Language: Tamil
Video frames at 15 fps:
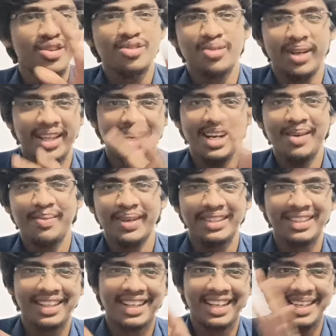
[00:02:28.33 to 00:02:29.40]
ஸோ அதனால்
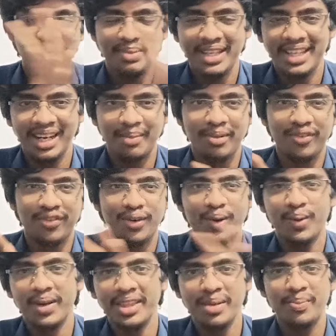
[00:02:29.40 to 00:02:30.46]
பார்த்தீங்கன்னா இப்படி தான் நம்ம ஃப்ளோ
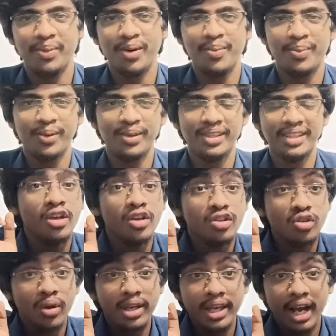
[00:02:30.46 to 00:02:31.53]
வந்து போகுது
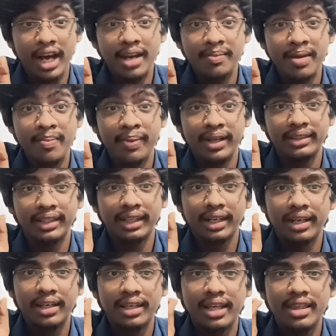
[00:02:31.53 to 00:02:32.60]
ஸோ யாருமே
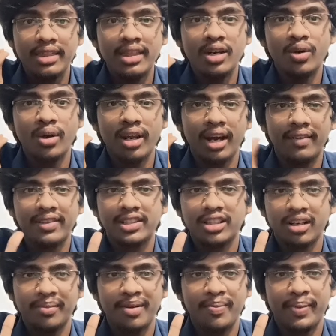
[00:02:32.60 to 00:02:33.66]
பார்த்தீங்கன்னா எந்த ஒரு
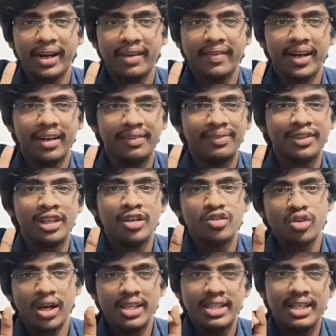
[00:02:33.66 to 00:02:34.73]
அவசரமும் பட வேணாம்
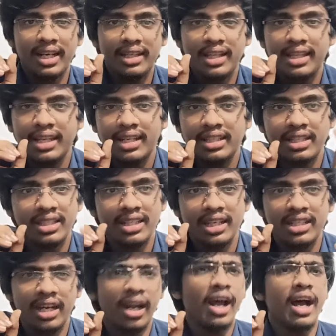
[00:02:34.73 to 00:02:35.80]
ஸோ அஞ்சாந்தேதி
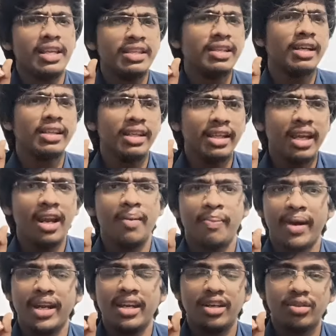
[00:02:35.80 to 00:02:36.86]
ரெஜிஸ்ட்ரேஷன்னா அஞ்சாந்தேதியே நான்
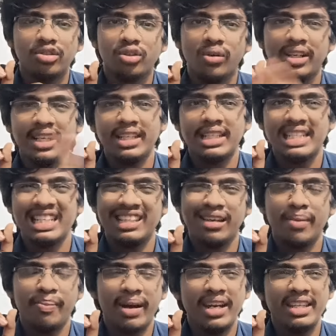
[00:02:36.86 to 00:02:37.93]
பண்ணிட்டோம்னு சொல்லிட்டு
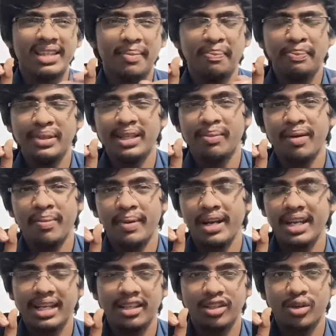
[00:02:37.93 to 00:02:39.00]
இஷ்டத்துக்கு பண்ணி தப்பு தப்பாக
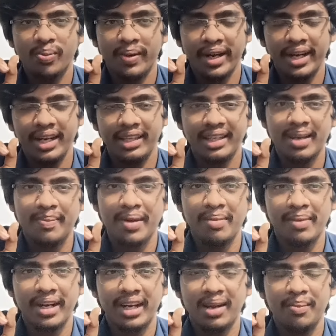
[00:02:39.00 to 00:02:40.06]
பண்ணி எதோ பண்ணிடாதீங்க
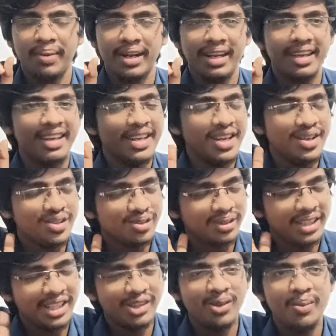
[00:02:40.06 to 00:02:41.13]
பேமெண்ட்லாம் பண்ணி ஸோ
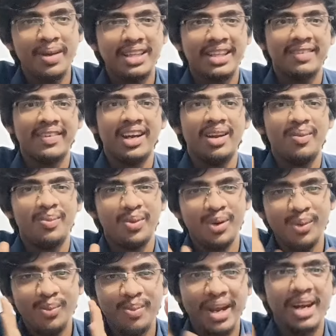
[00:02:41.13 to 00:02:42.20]
அது எதுவுமே தேவையில்லை
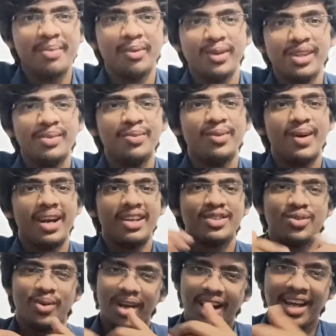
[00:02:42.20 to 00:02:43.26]
பொறுமையாக நம்ம வந்து மூவ் ஆகலாம்
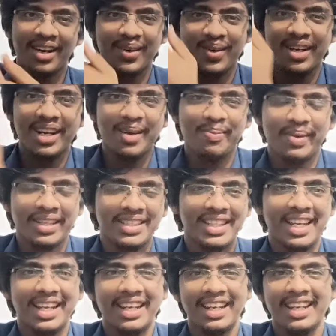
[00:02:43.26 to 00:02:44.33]
ஸோ எல்லாருக்கும் என்னென்ன
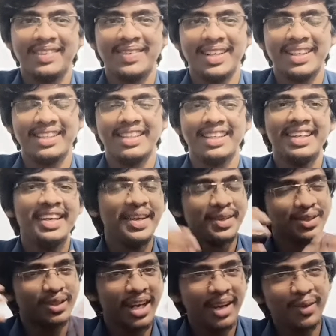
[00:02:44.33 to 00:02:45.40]
பிரச்சனைகள்லாம் வருது
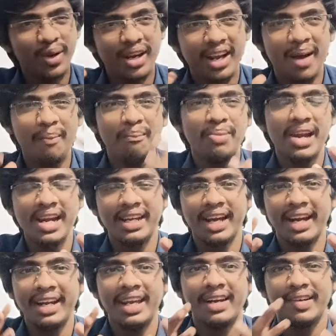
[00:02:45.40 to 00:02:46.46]
ஸோ ஒரு கம்ப்ளீட்
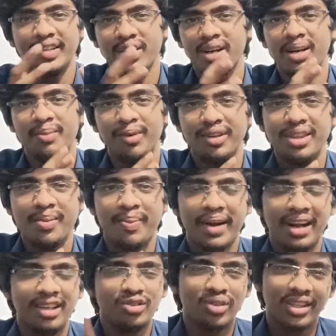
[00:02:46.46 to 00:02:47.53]
ஐடியா வந்தோன்னா நம்ம வந்து
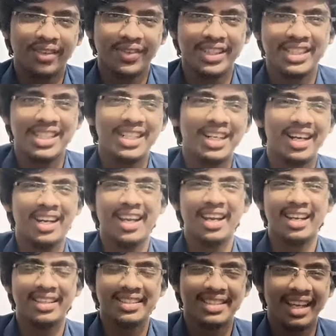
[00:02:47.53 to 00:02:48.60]
பண்ணலாம் ஸோ அந்த ஃபஸ்ட்டு நாளே
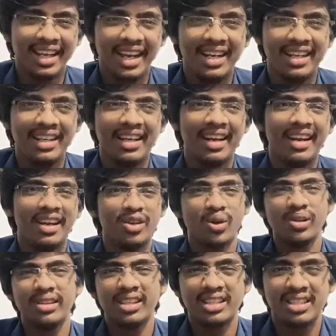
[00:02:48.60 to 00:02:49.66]
இல்லை அந்த செகண்ட் நாளே
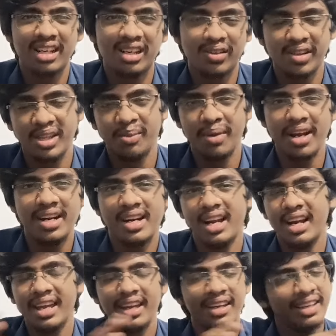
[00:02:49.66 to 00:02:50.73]
டுவெல்த் ரிசல்ட் வந்த
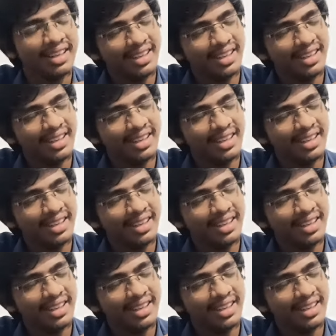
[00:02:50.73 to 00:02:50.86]
மறுநாளே